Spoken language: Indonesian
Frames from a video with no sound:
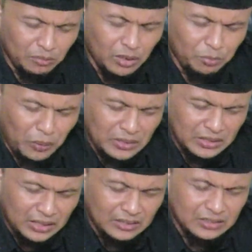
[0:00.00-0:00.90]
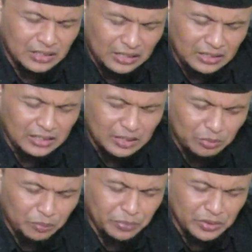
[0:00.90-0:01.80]
melepaskan jeratan
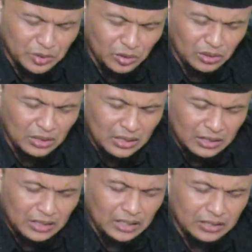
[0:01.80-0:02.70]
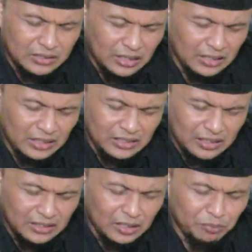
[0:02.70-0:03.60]
riba pinjol dan
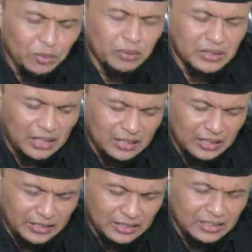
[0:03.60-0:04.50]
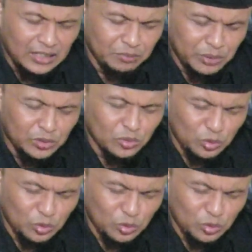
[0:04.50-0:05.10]
jeratan-jeratan permasalahan lainnya dalam biduk